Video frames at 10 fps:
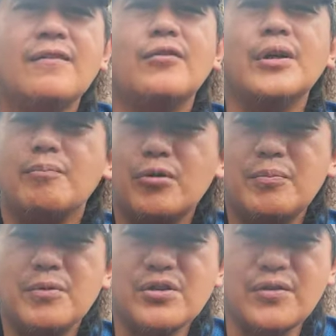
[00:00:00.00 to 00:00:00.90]
For the
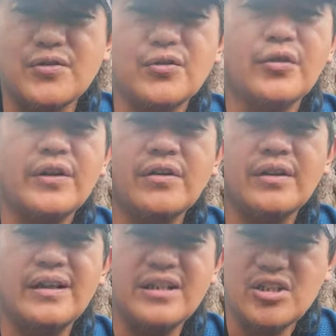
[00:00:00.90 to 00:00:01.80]
purpose of
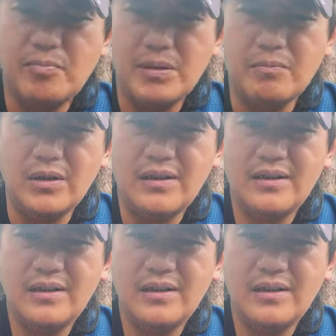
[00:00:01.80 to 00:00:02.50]
strengthening his people.